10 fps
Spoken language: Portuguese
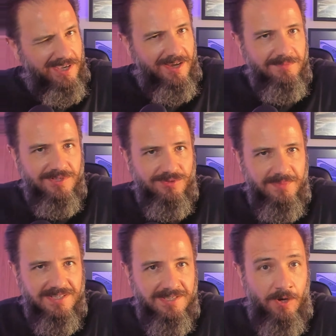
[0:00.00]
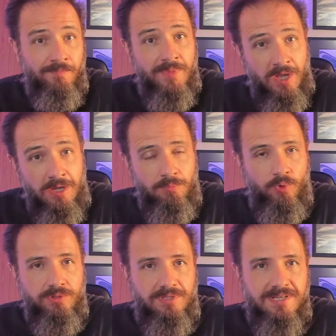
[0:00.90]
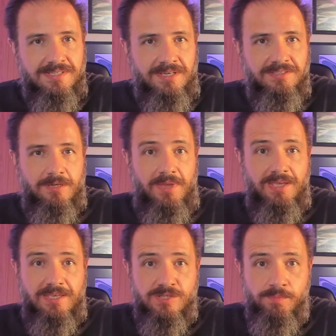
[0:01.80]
é a masturbação. Muito interessante também que esse